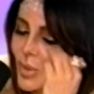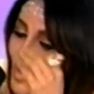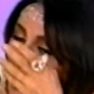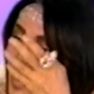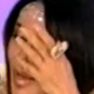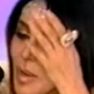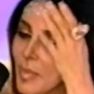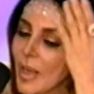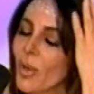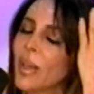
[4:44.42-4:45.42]
tú,
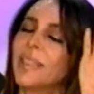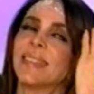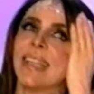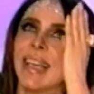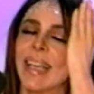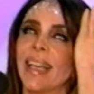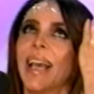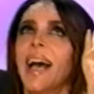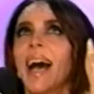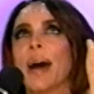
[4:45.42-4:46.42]
pero
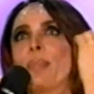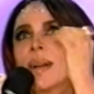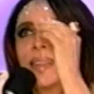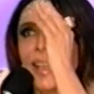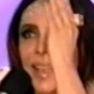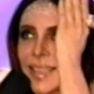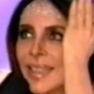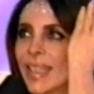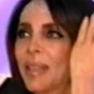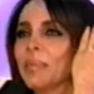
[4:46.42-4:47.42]
este, aparte de
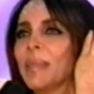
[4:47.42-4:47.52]
decir